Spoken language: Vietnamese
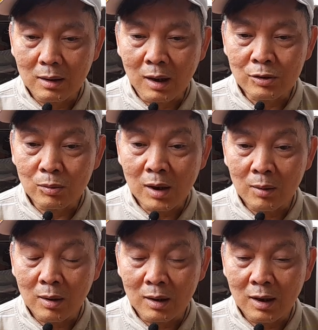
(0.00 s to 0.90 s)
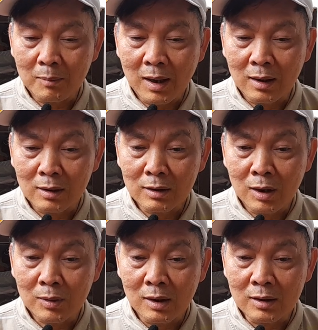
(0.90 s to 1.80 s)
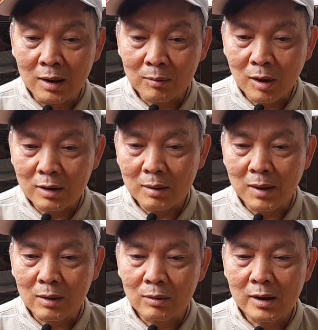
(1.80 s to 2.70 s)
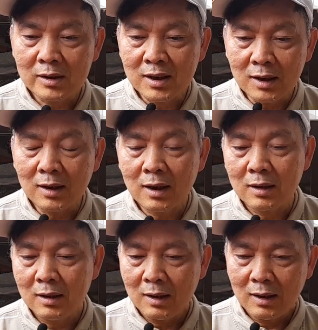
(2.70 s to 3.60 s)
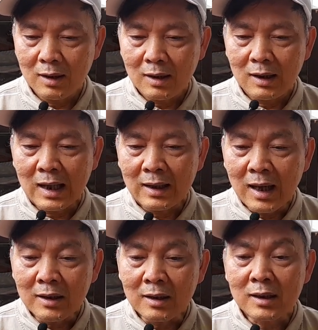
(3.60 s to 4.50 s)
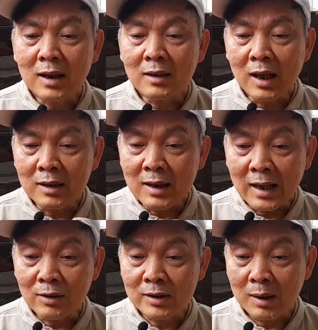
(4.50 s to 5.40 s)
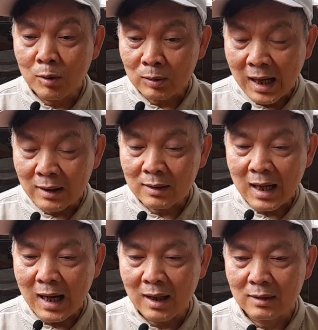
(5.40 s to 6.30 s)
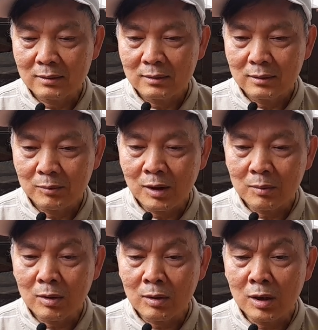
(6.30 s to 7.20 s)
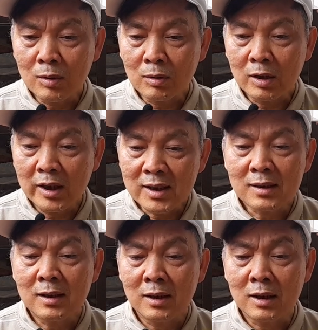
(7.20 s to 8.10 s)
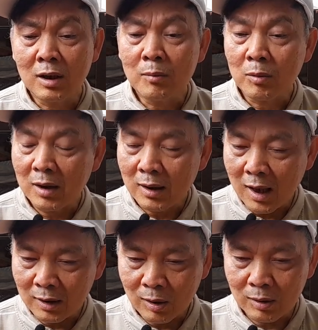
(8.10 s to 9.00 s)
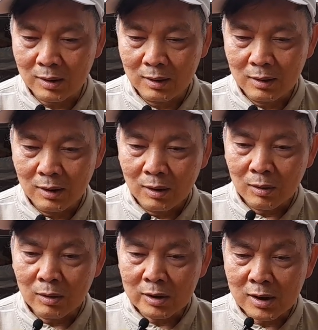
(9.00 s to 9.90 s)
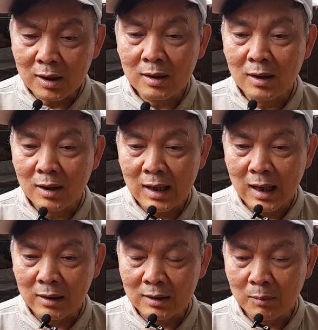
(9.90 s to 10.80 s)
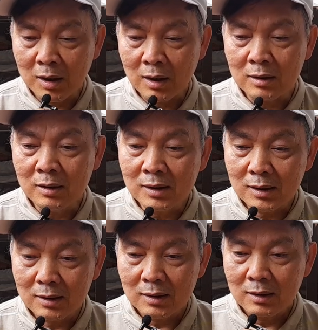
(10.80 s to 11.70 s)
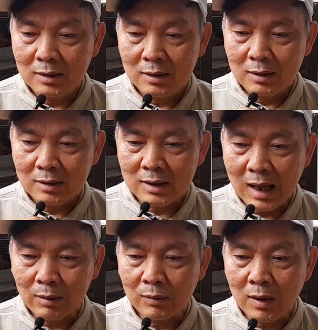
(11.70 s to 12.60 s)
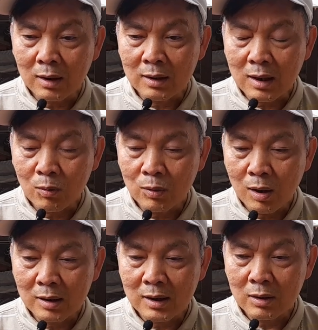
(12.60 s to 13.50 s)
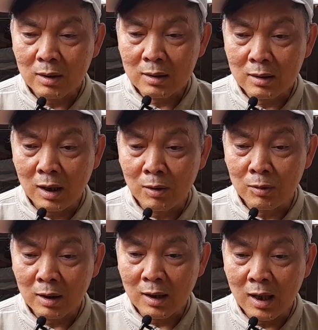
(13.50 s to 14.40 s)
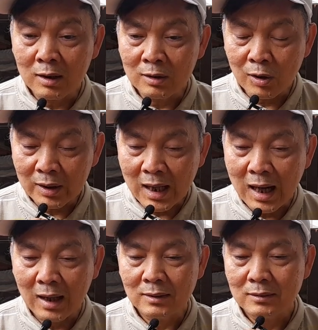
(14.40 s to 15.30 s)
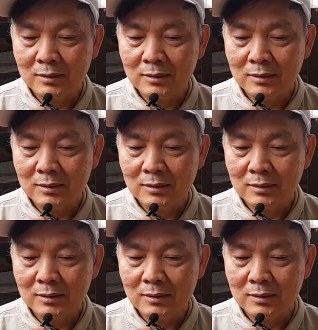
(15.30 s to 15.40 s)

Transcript: ở số nhiều rồi lê bền là nó nhiều cái dữ kiện trong đó nhưng mà con nói xin á là để những cái vấn đề dưới này con sẽ mô tả nó ra nếu không còn nếu con nói x thì chỉ có một vấn đề thôi con nói xin á, là người ta biết ở dưới sau cái phần cái câu đó sẽ có rất nhiều vấn đề được nói ra